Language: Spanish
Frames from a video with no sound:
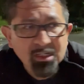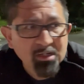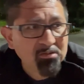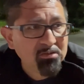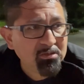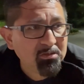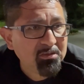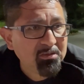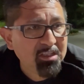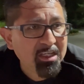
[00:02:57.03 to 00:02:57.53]

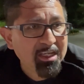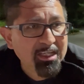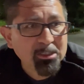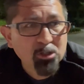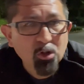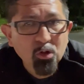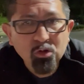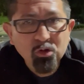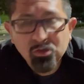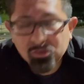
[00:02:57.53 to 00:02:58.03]
los días
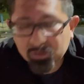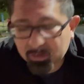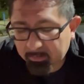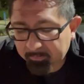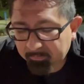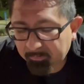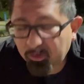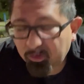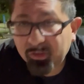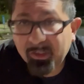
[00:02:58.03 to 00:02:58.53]
locos,
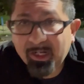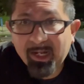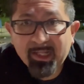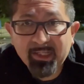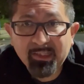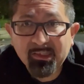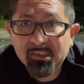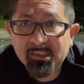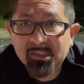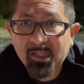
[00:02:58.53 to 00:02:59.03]
donde la
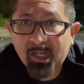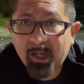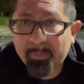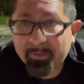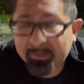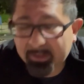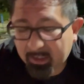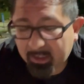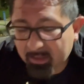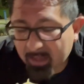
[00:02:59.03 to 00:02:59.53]
gente sale a
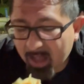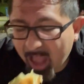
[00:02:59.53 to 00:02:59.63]
pasear.